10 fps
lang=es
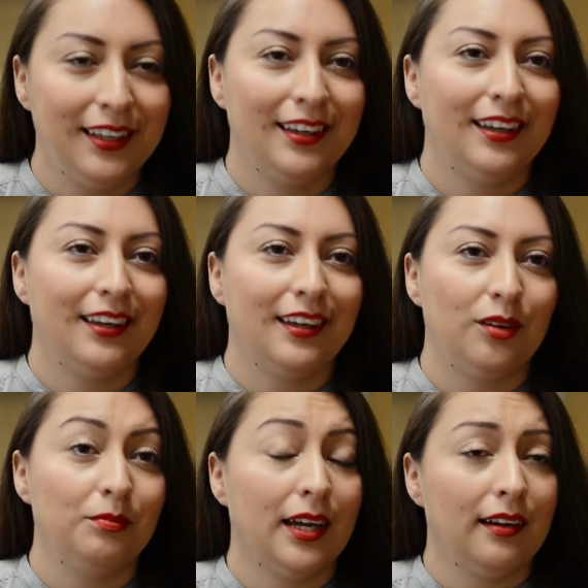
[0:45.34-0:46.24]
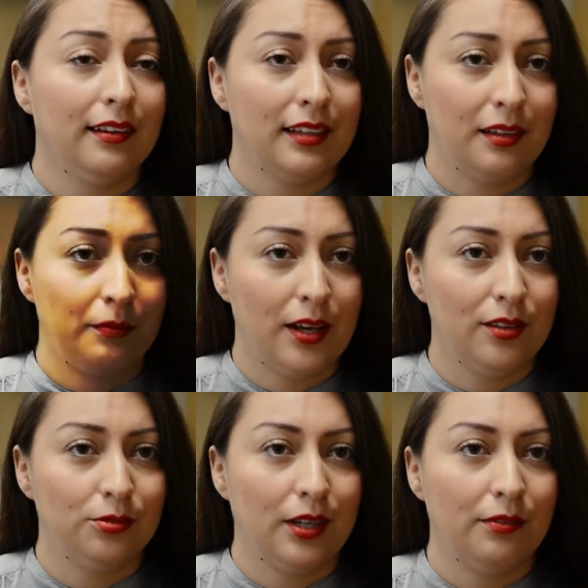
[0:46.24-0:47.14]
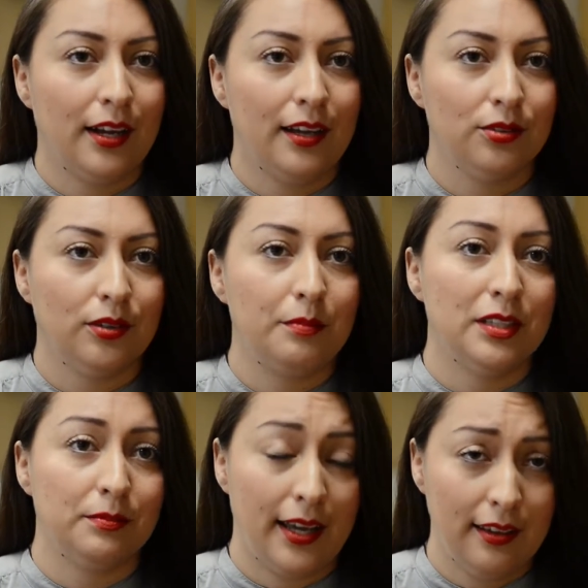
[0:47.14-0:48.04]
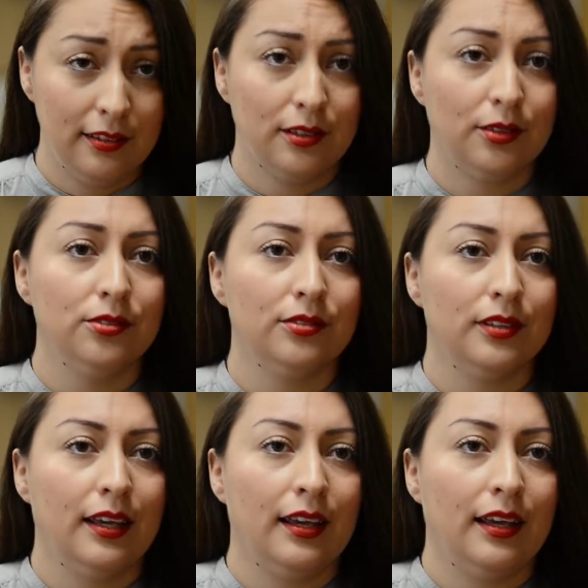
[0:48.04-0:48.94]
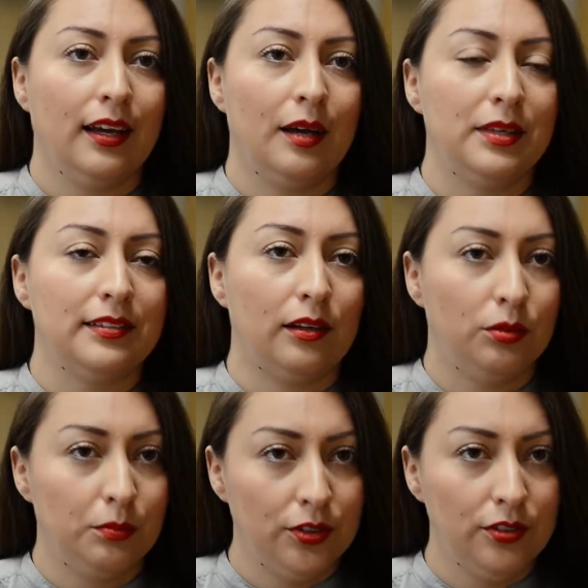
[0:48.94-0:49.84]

eh, quiero enviarles además un abrazo a mis maestros, a mis alumnos,